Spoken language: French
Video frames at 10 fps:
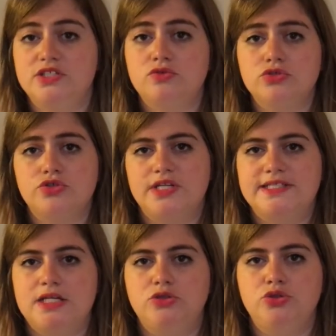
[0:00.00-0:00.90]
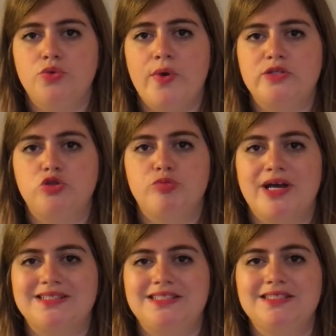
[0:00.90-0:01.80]
Le discours sur l'état de l'Union est une
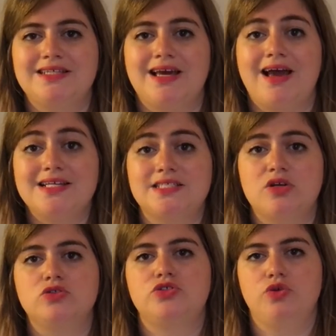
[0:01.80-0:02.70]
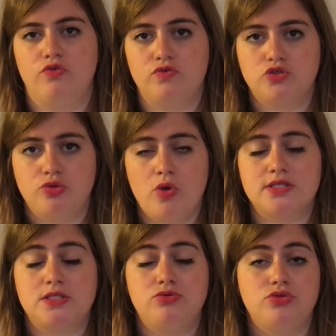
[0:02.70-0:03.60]
pratique récente dans le fonctionnement
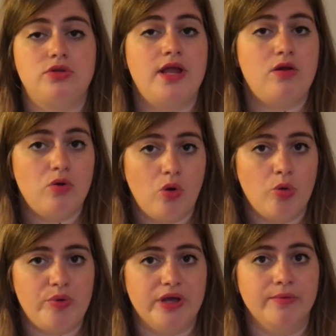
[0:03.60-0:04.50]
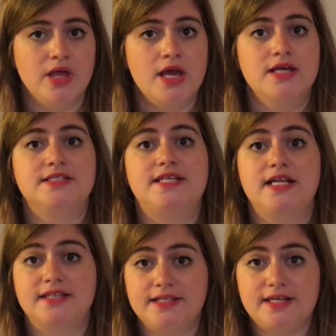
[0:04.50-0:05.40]
institutionnel européen. C'est
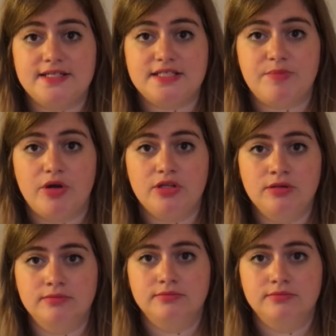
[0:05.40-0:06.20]
le traité de Lisbonne,